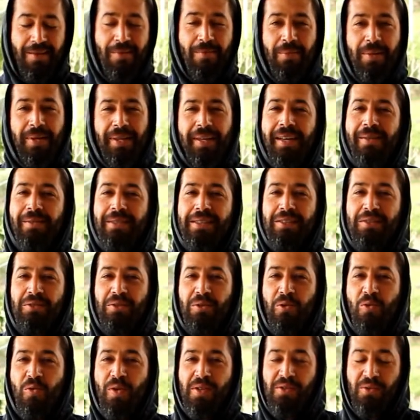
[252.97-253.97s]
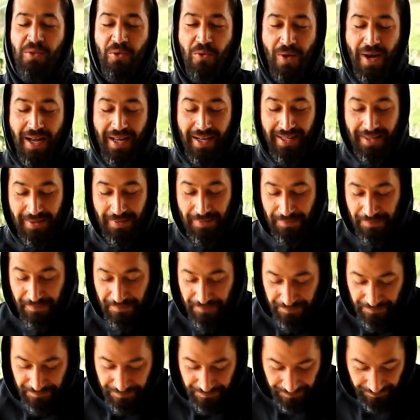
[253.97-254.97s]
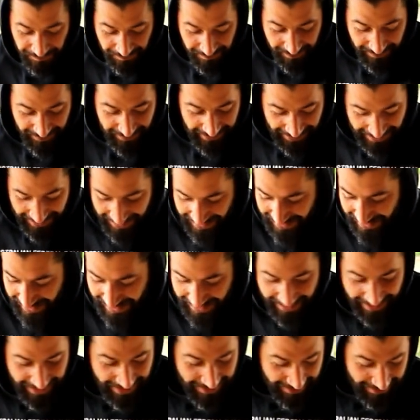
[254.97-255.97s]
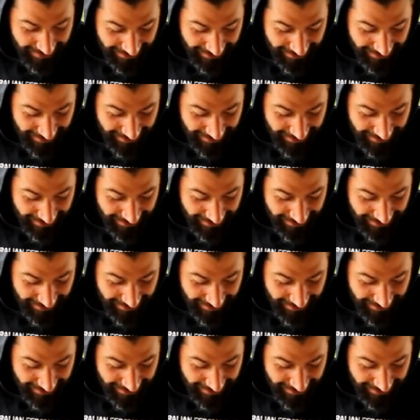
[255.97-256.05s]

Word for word: praticamente sono quasi uguali anche